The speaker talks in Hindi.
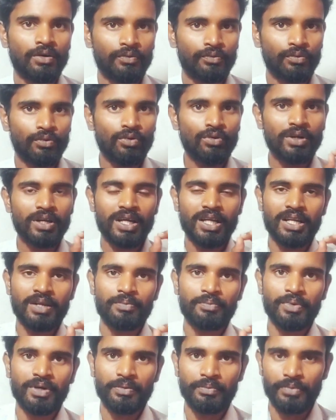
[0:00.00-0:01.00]
फोर एन एम
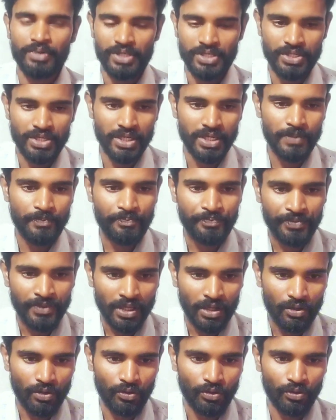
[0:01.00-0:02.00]
पर बेस्ड है
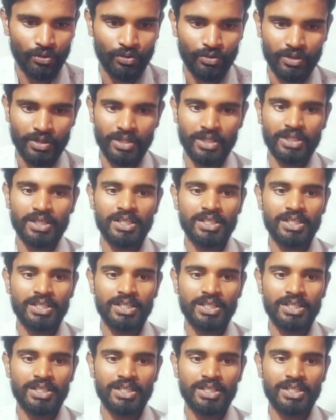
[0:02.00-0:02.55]
और